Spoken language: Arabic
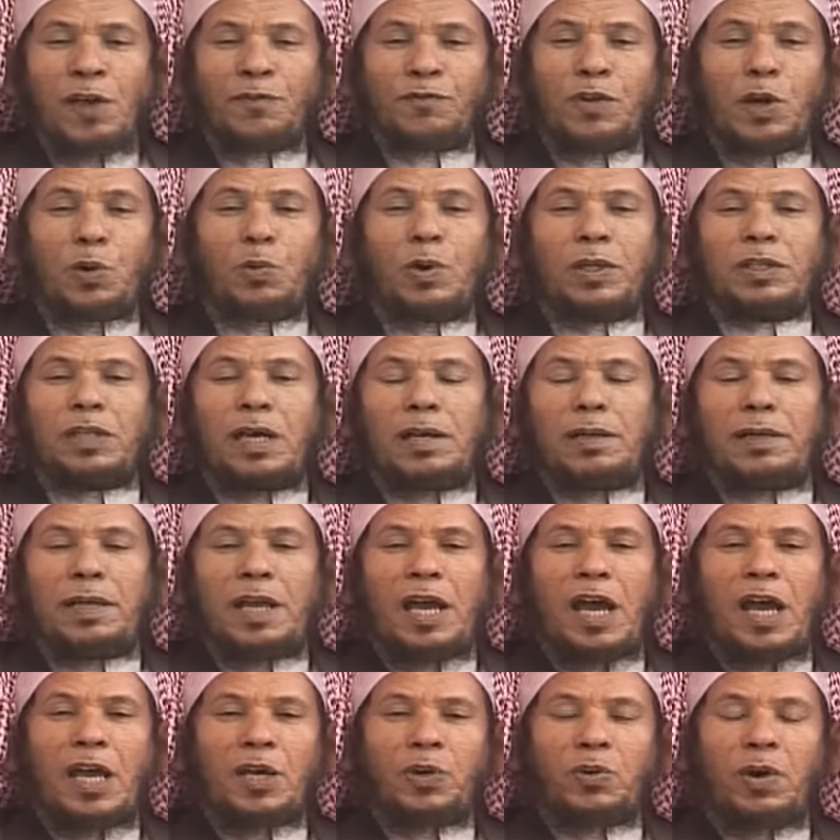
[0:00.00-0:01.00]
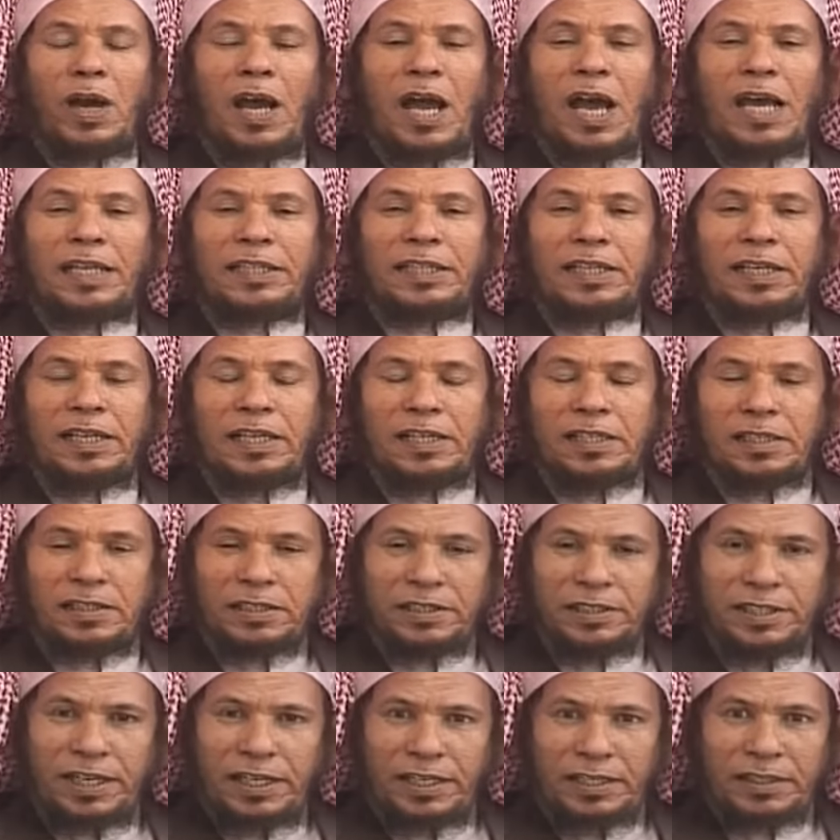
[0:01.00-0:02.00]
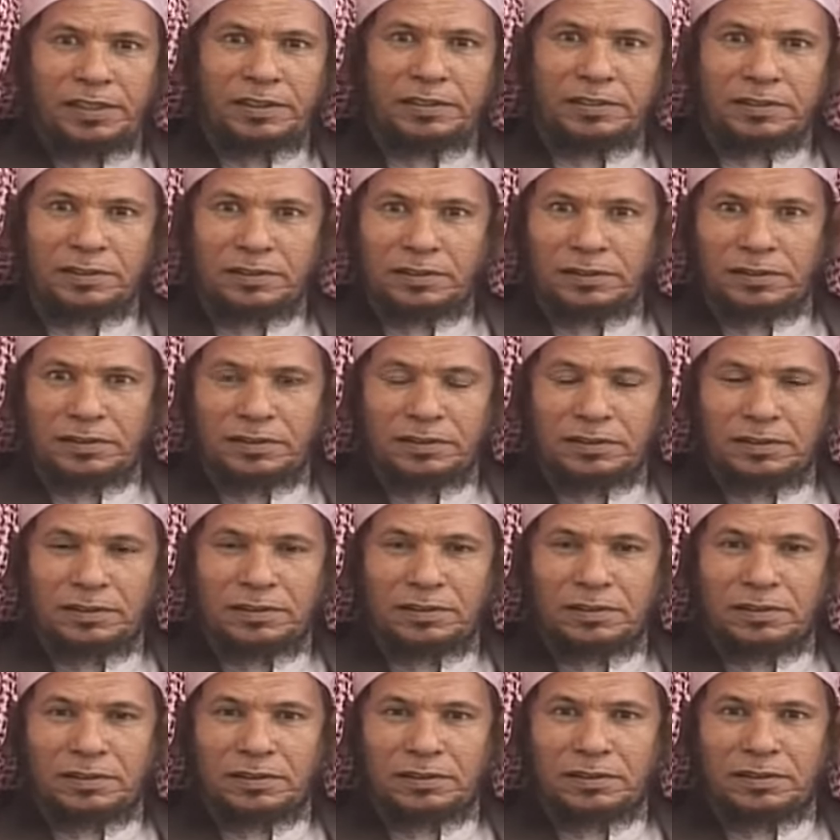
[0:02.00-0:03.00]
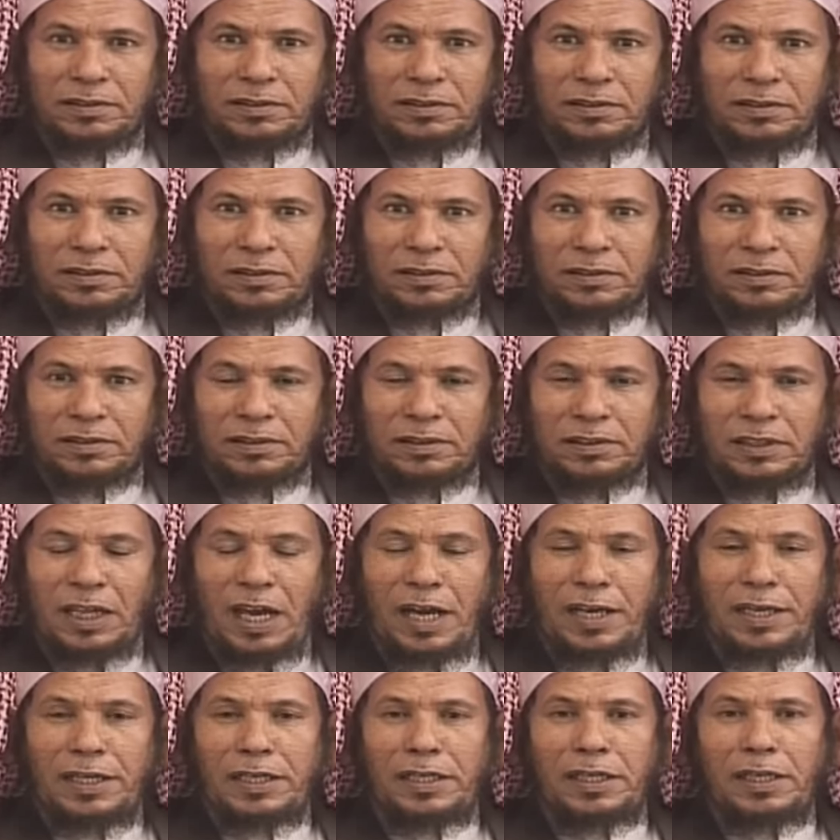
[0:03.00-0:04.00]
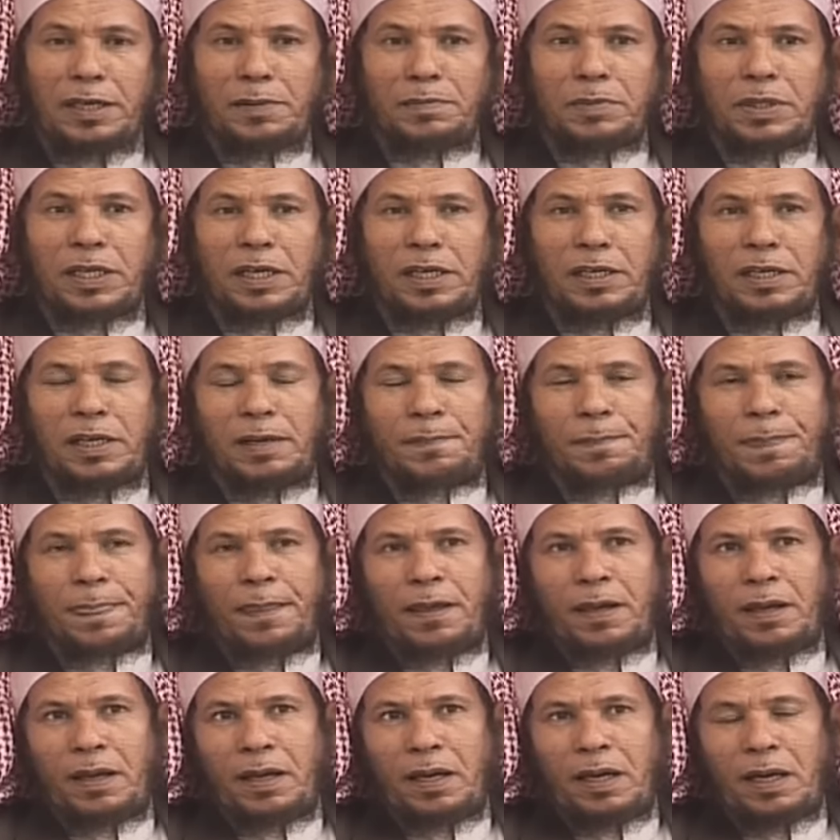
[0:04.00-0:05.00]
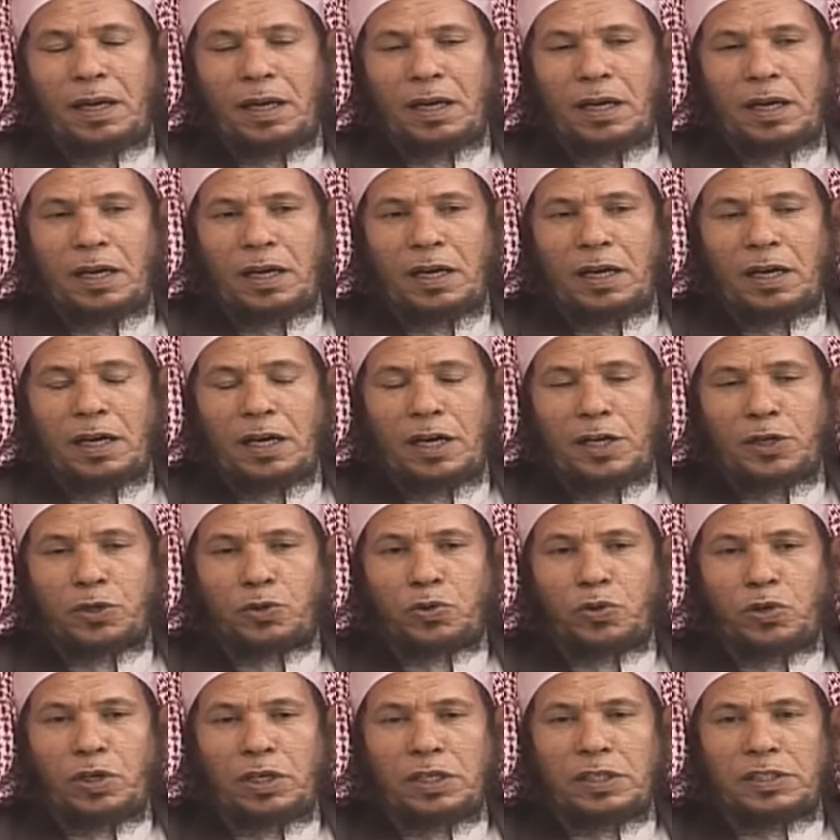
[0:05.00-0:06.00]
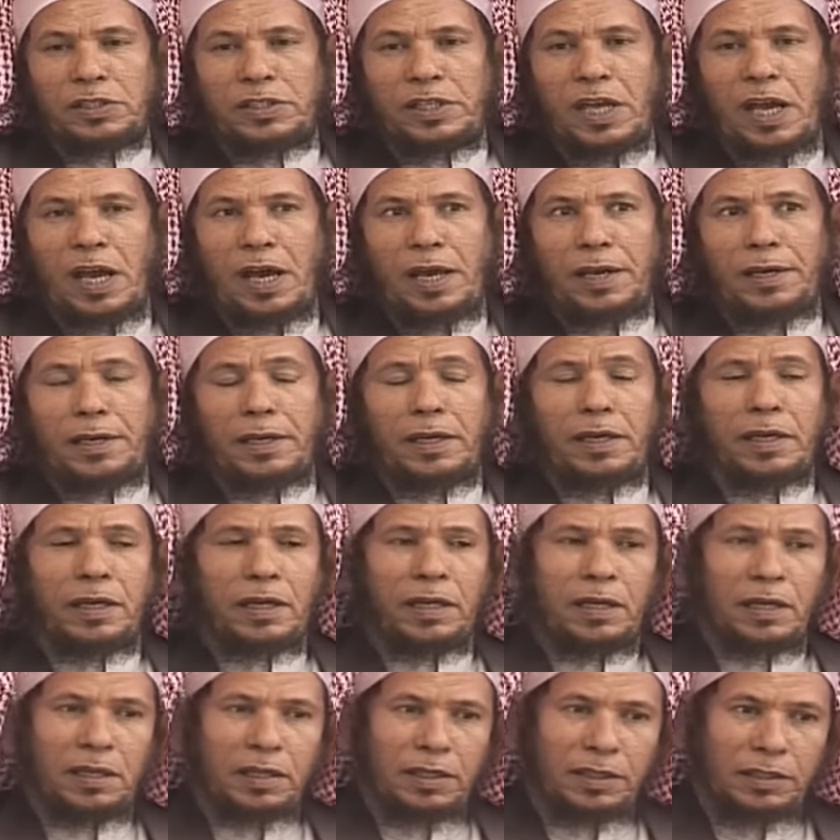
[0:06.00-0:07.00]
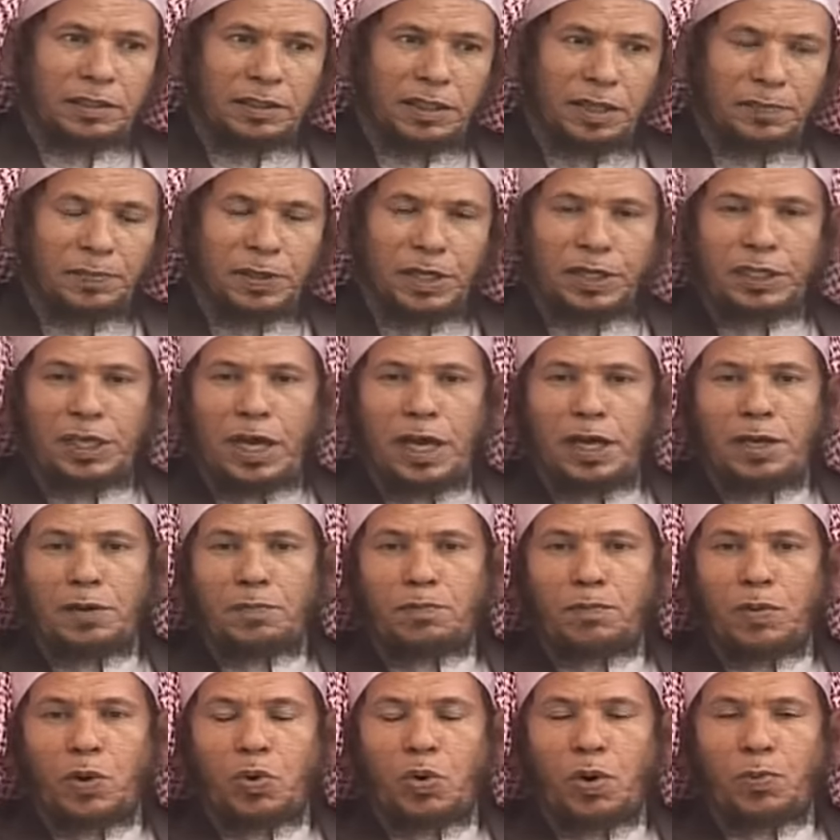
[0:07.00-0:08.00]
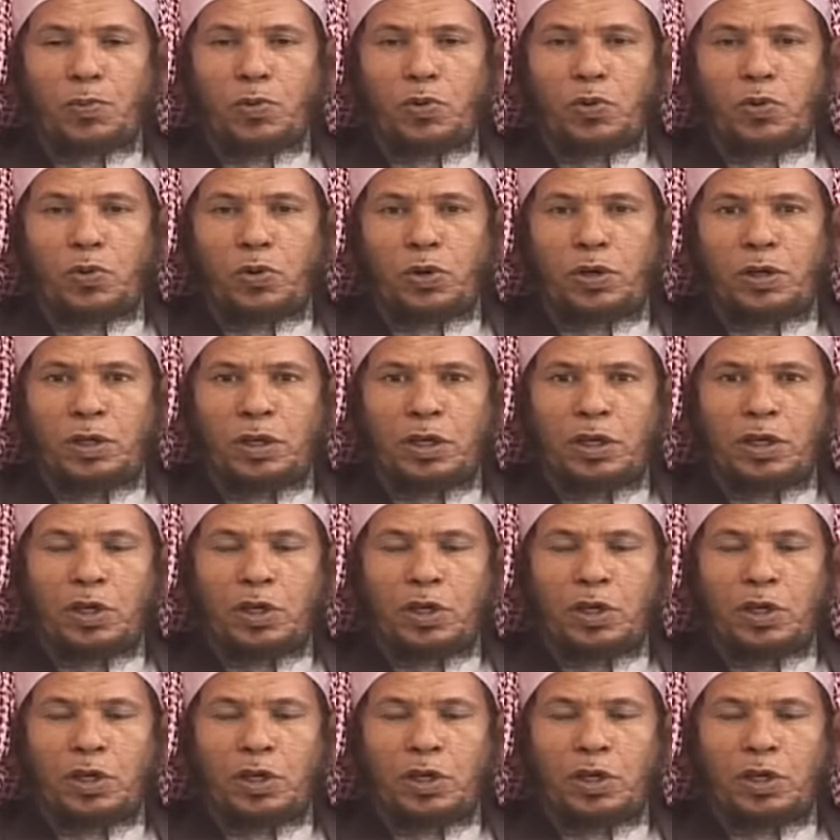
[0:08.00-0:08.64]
فالوطن لا يعادله شيء سبحان الله يعني يمكن آه نقول الإنسان آه يبعد عن أمه وأبوه